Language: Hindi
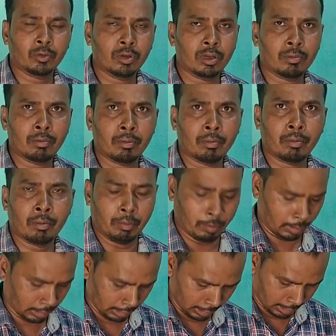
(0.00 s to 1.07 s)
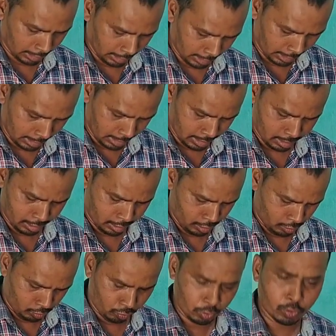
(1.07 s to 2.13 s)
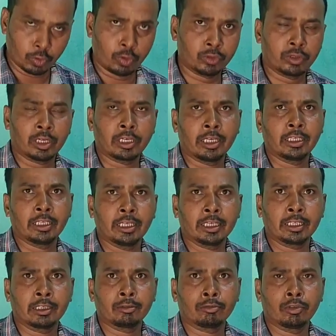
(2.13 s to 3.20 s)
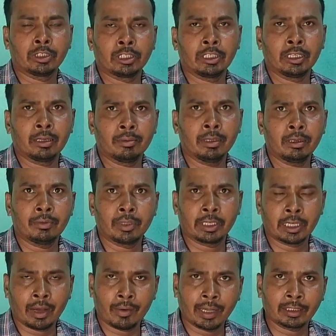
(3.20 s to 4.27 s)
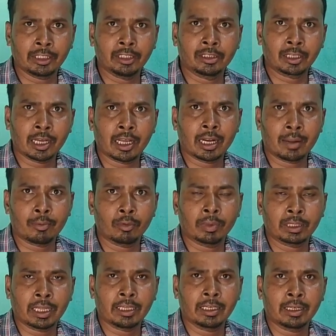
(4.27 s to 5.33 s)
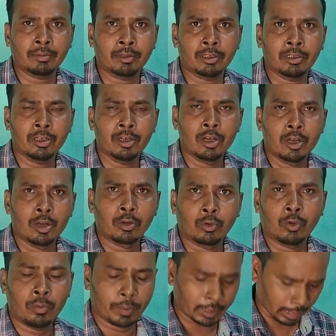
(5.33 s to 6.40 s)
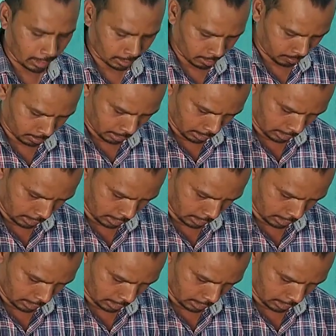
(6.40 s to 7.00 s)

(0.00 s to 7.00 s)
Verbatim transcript: इसमें कोई हम बथी नहीं किए हैं कोई नॉइस वाला नहीं किए हैं क्या किए हैं अभी देखिए आवाज किस तरह आ रहा है आप लोग बताइएगा अपन कोई प्रकार का हम